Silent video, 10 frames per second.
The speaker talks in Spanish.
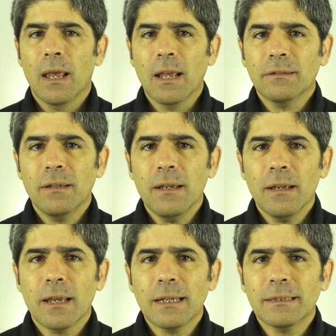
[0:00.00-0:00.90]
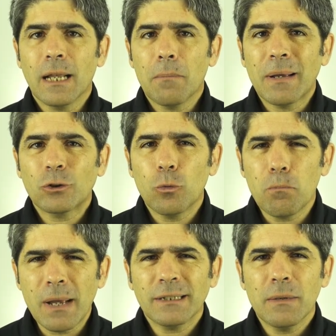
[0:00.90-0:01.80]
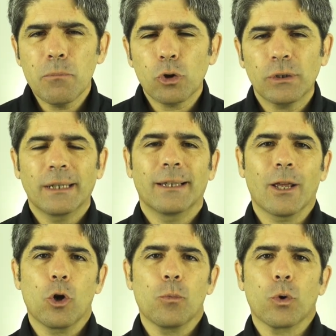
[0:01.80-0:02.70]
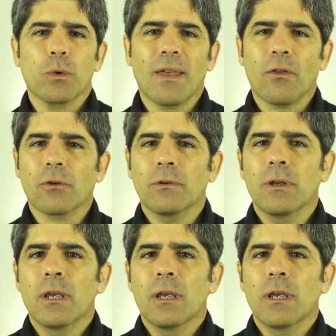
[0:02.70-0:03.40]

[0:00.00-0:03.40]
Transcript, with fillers: Este es el paso más importante como cuidador.